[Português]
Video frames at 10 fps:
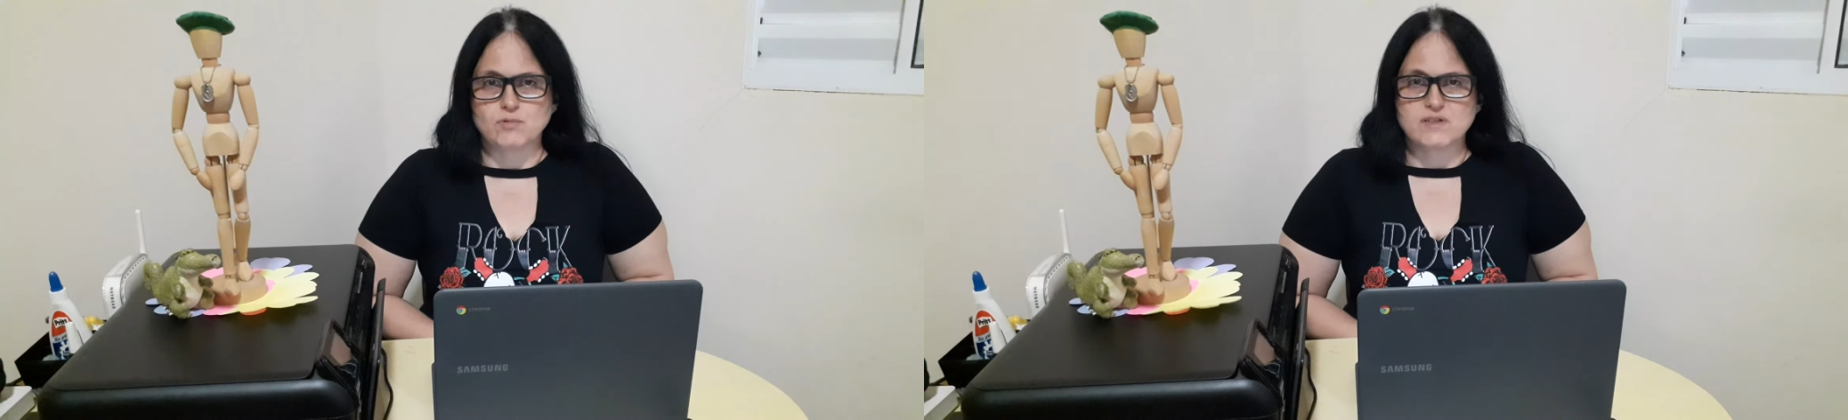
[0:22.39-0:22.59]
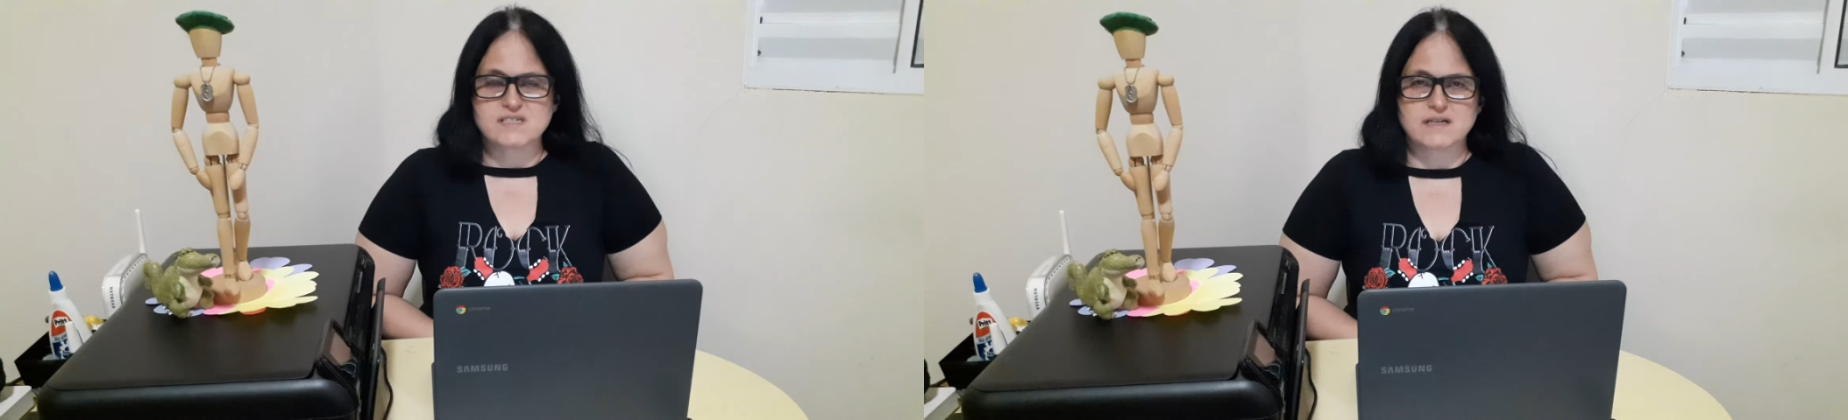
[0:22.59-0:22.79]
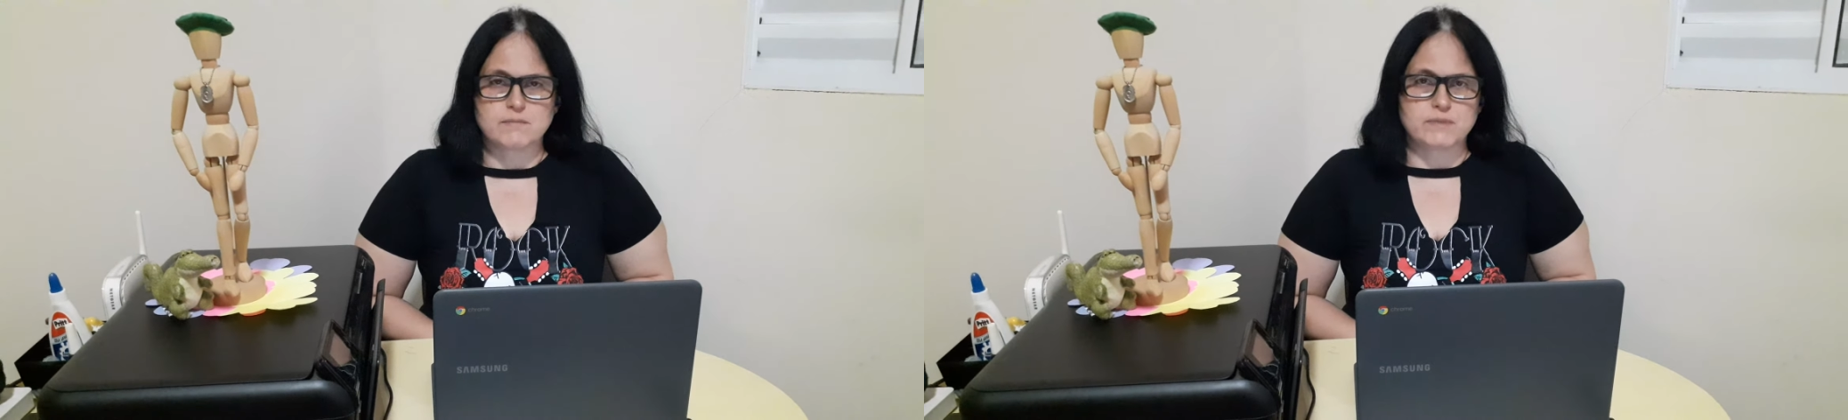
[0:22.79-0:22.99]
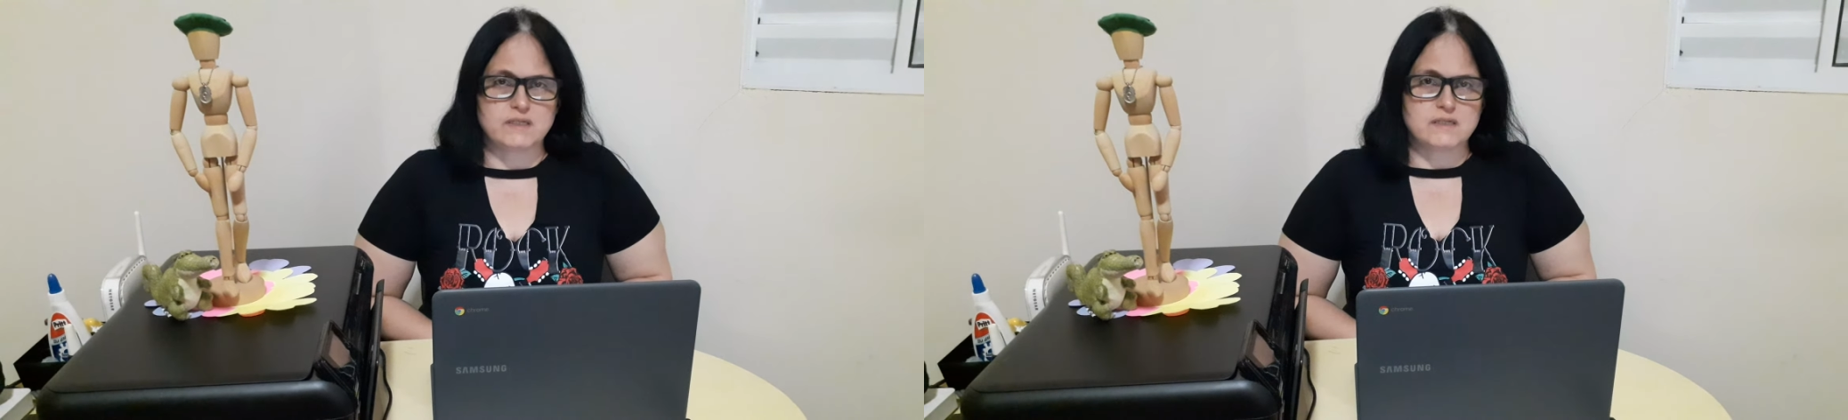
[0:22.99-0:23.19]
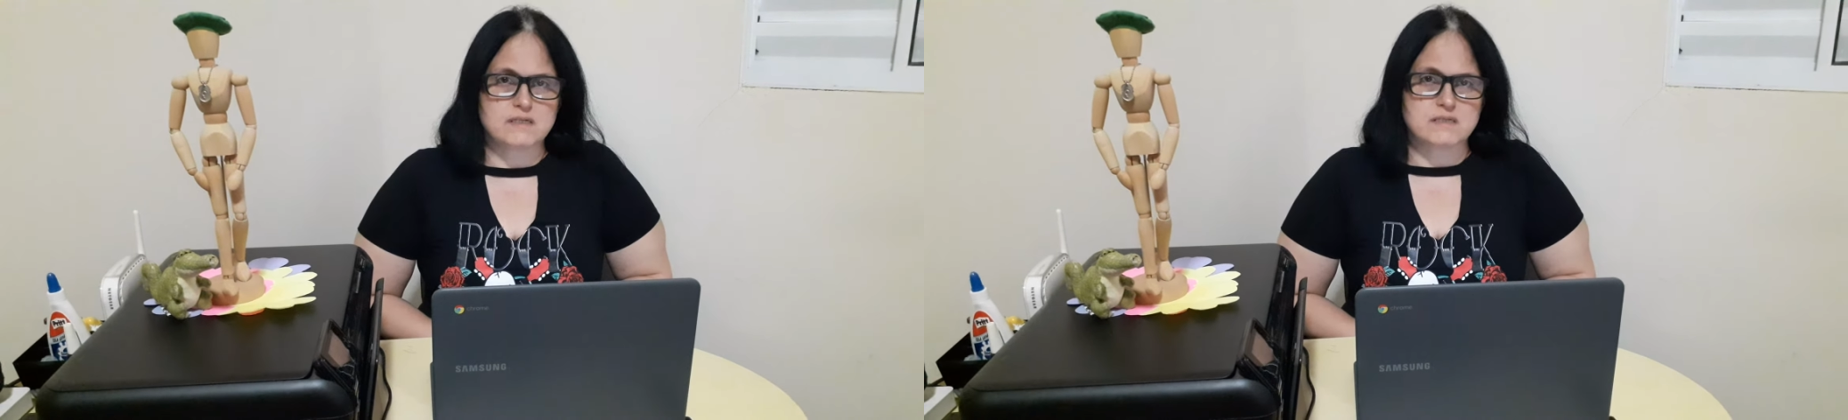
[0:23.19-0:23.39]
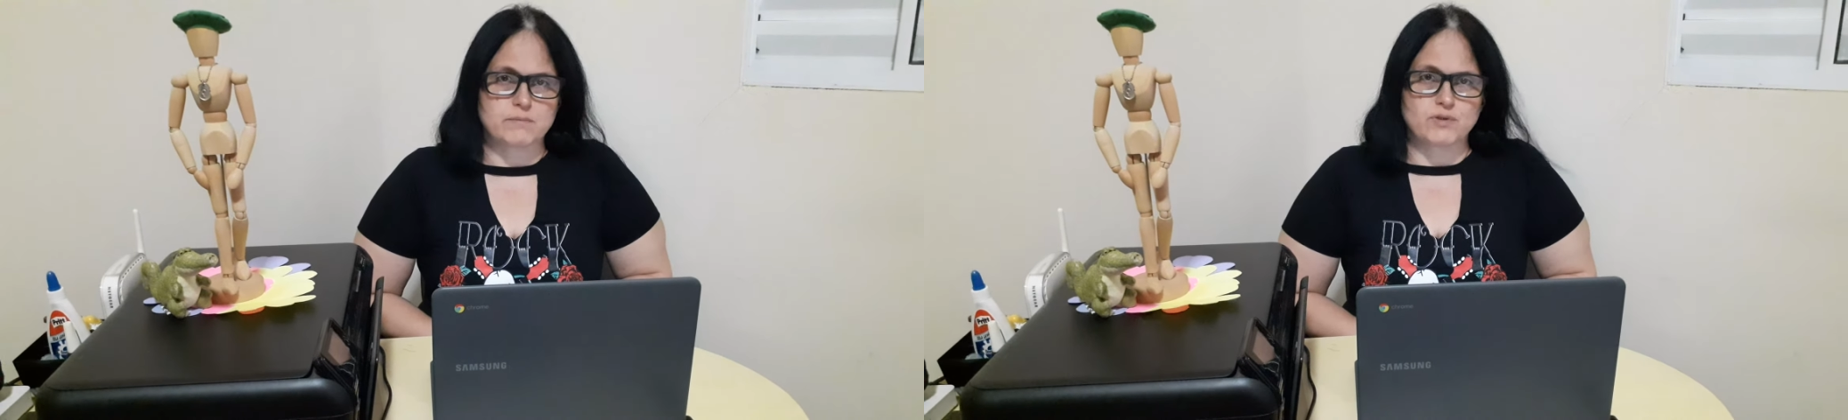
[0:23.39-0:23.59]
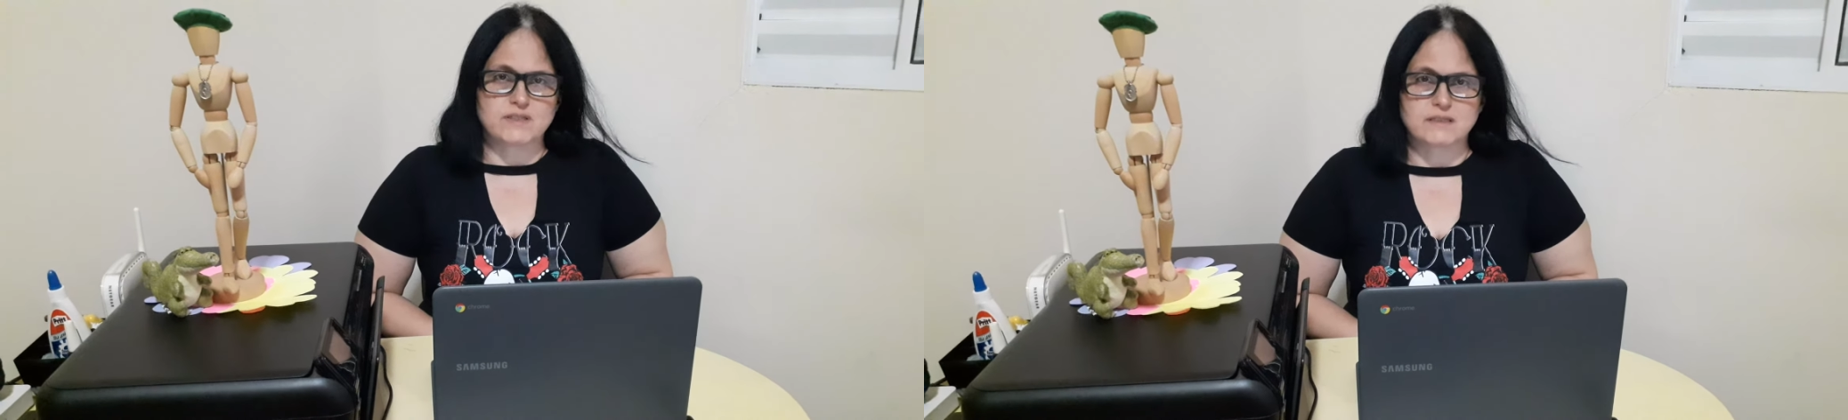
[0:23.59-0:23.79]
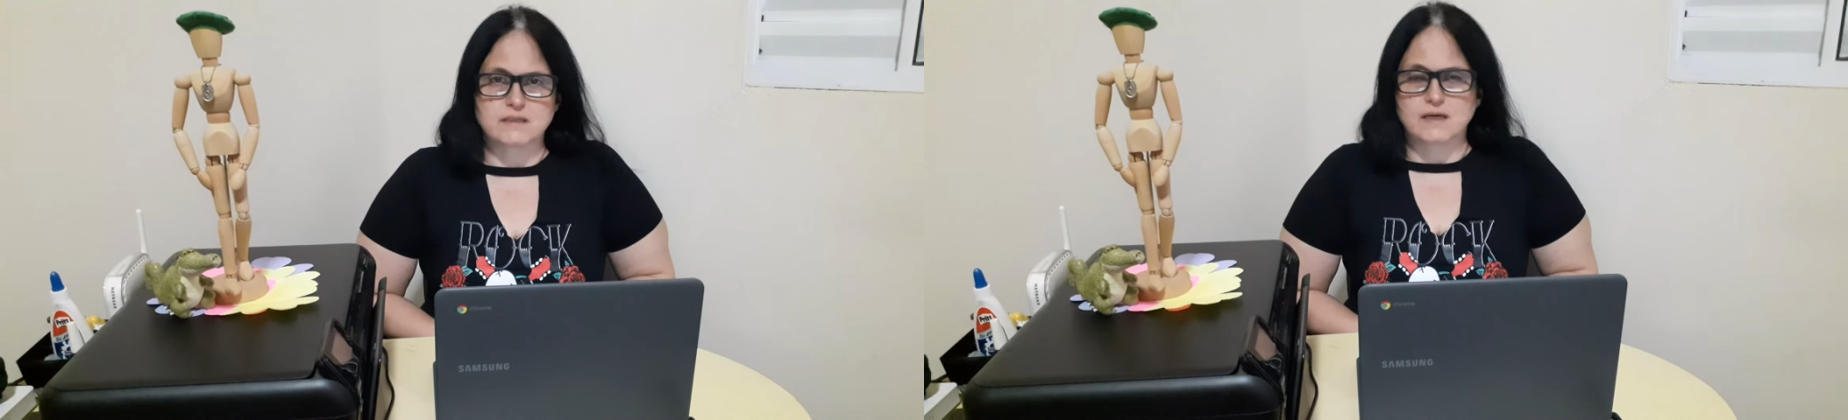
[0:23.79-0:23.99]
mula sem cabeça,
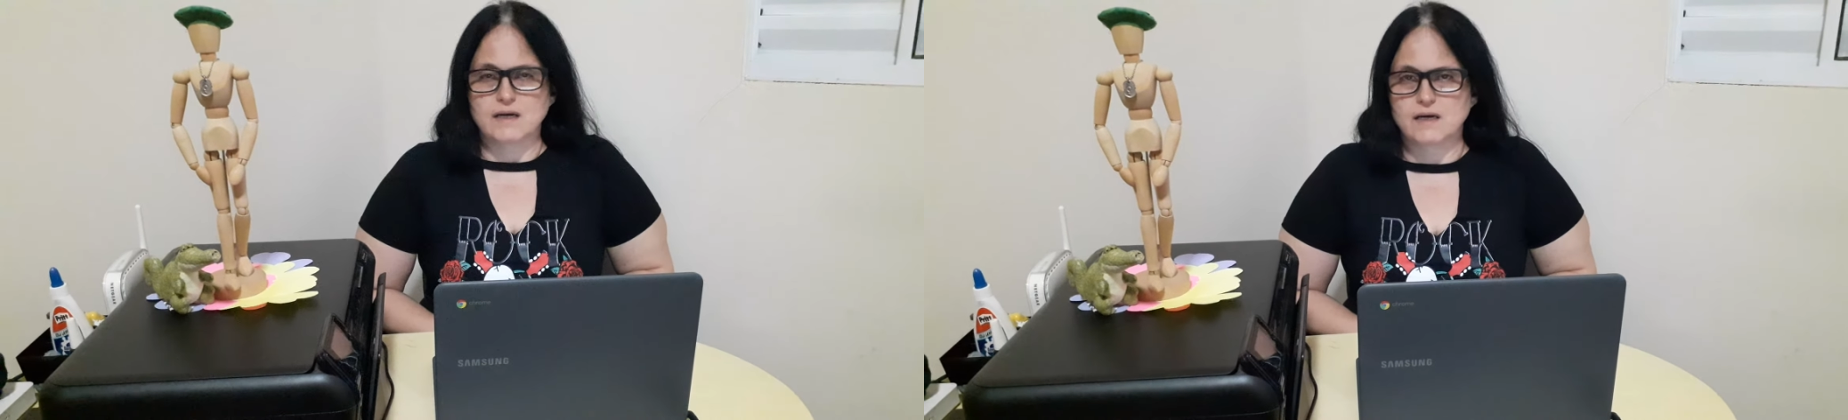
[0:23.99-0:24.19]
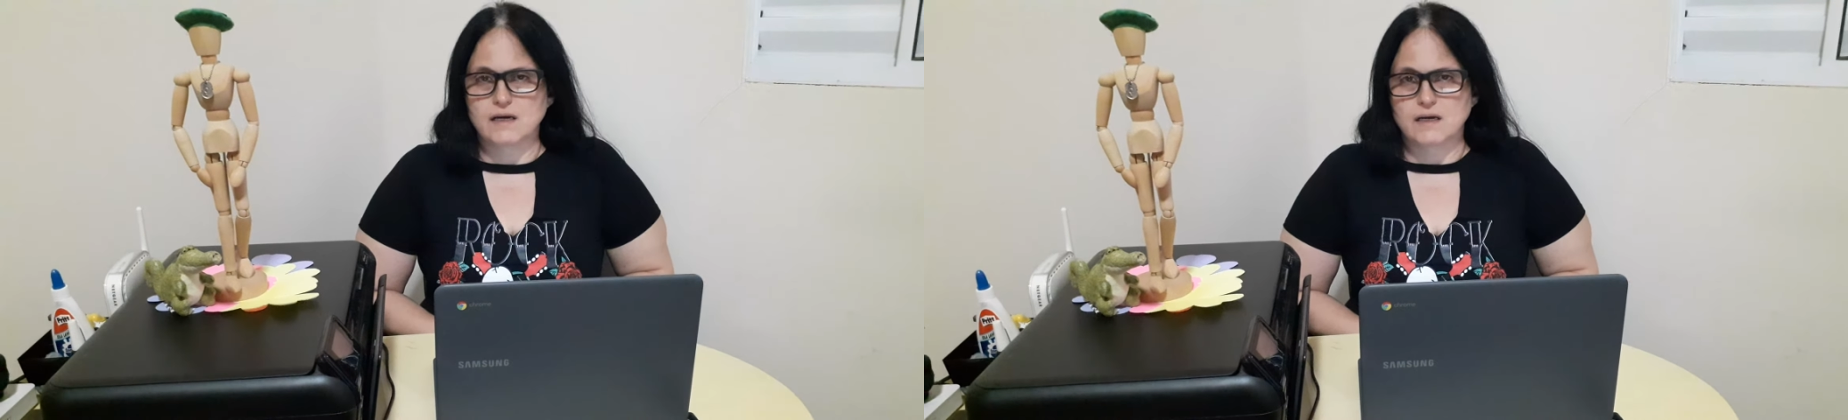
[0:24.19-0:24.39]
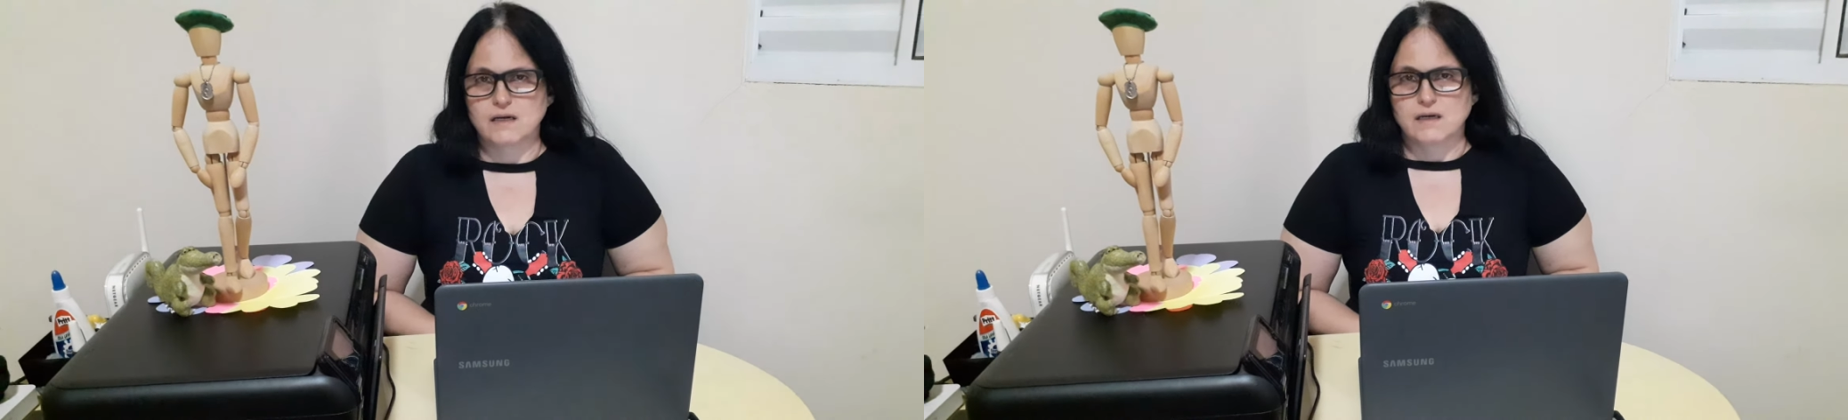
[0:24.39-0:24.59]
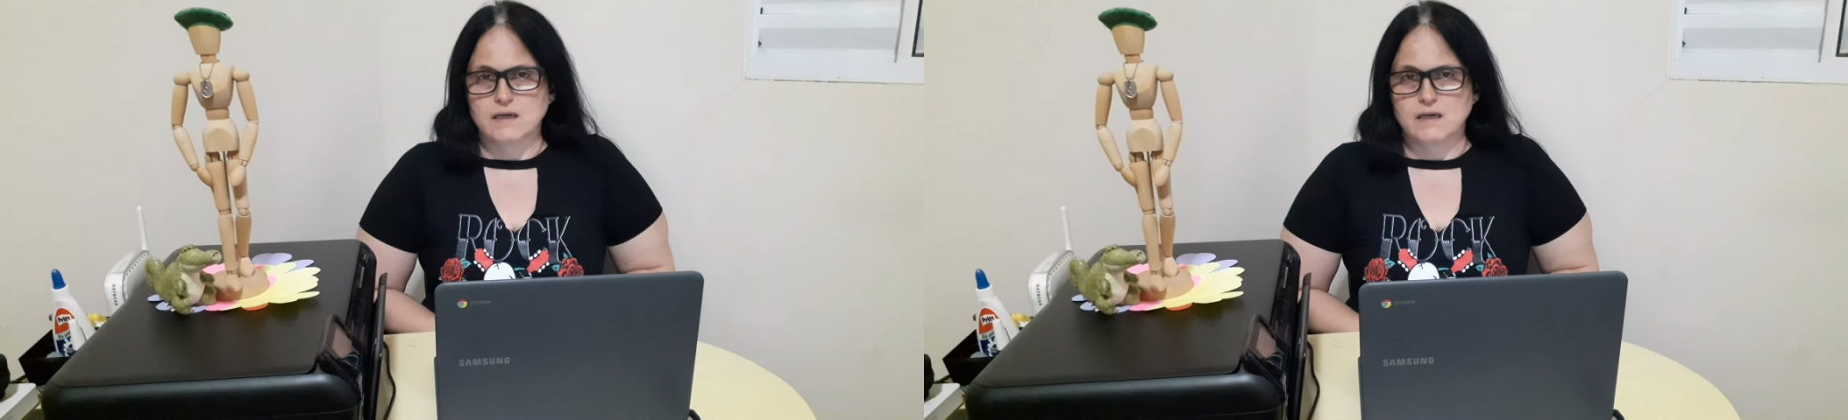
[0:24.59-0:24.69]
boitatá,